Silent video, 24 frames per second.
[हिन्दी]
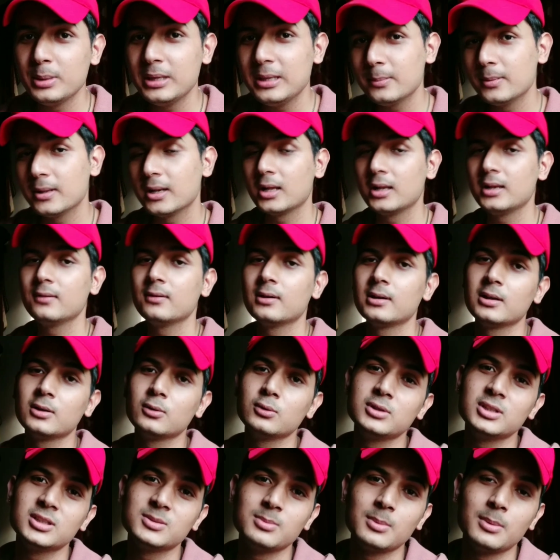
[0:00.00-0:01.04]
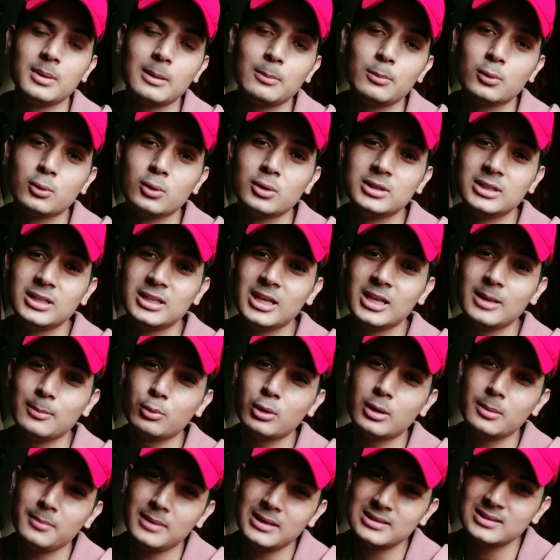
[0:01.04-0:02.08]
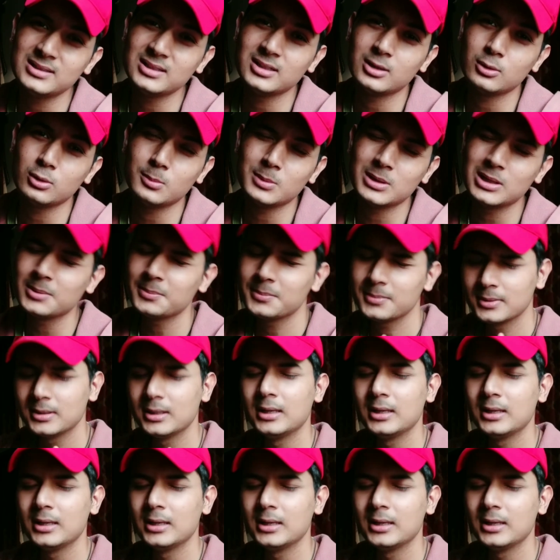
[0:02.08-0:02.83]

भी बनाने वाला हूँ जिसमें मैं आप लोगों को दिन के पूरे मील सिखाऊंगा मतलब